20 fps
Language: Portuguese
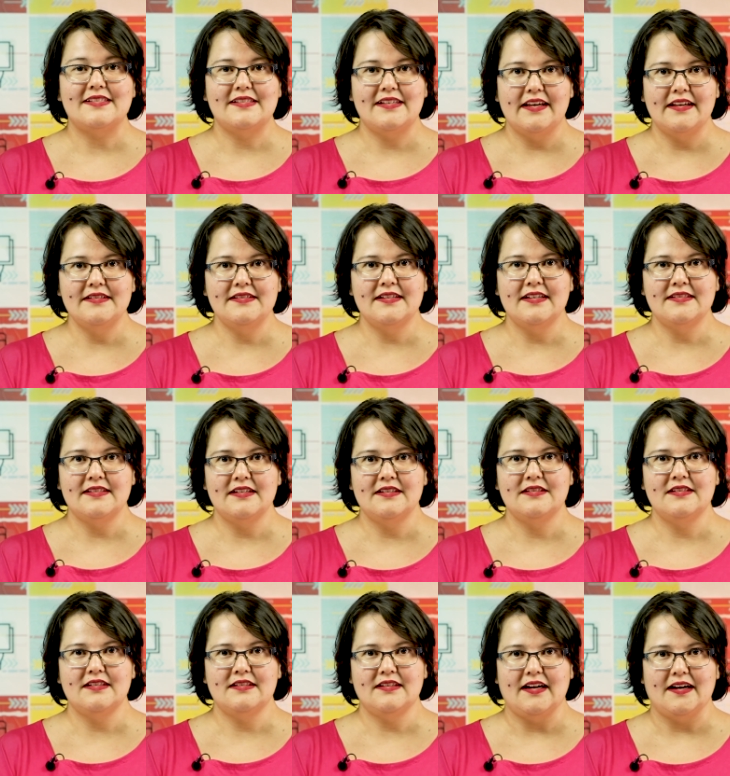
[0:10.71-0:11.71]
sem se
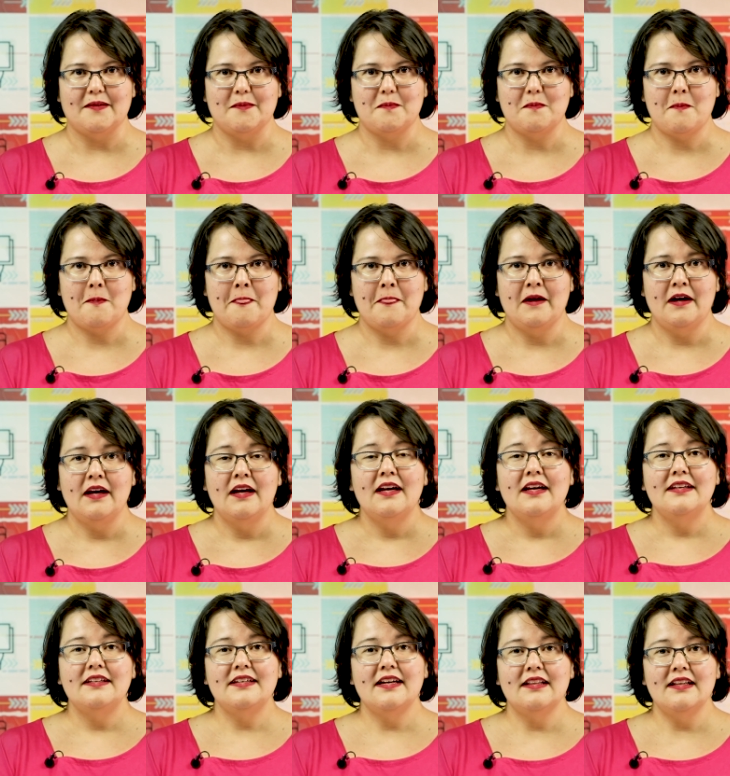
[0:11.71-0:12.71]
exercitar.
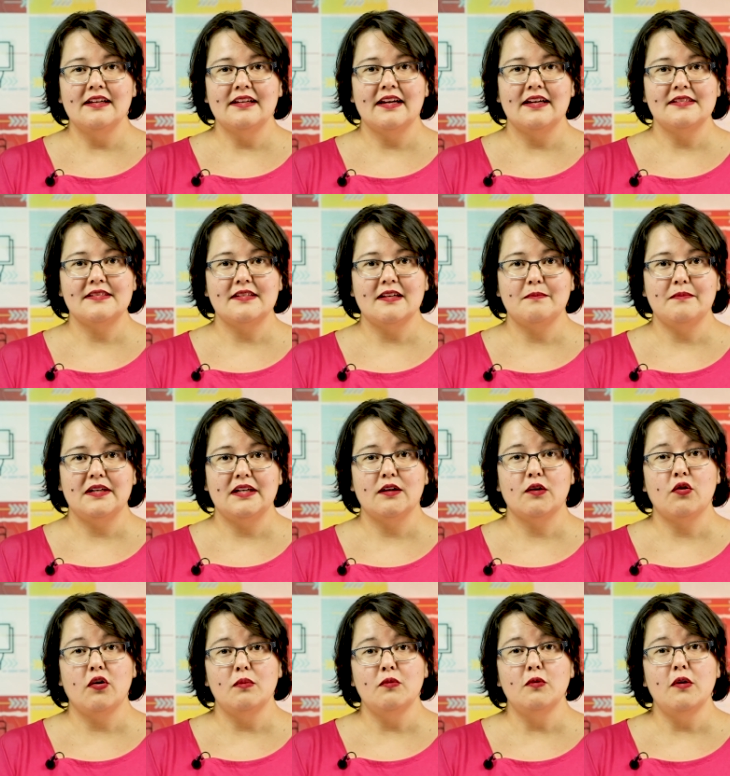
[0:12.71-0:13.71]
E ela quer saber
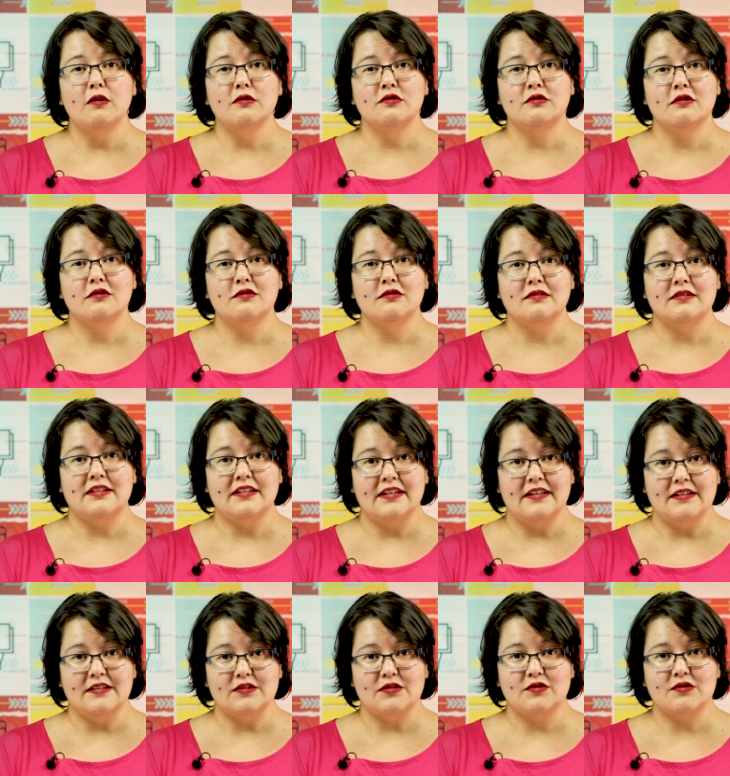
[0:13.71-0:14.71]
como o autor do
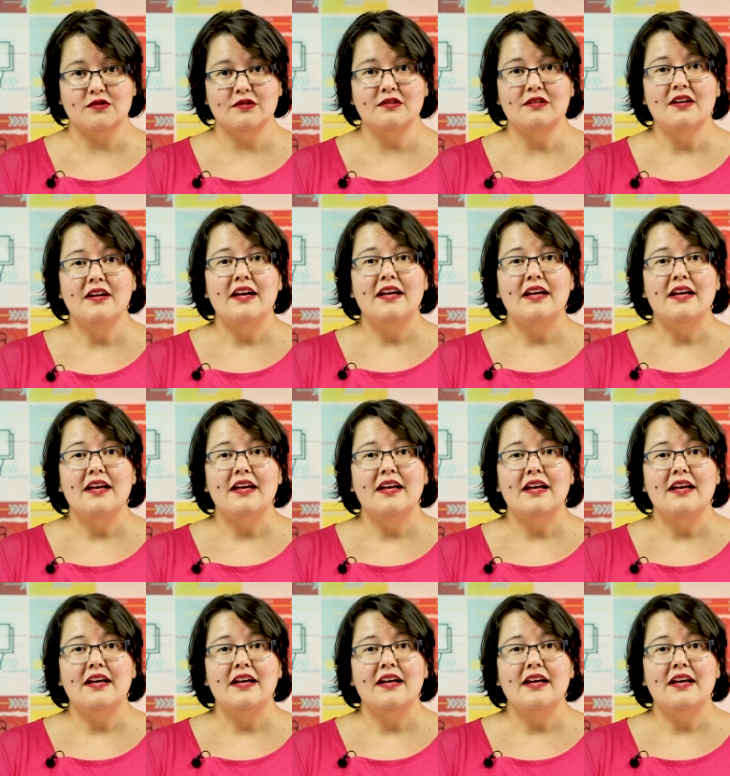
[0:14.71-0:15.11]
texto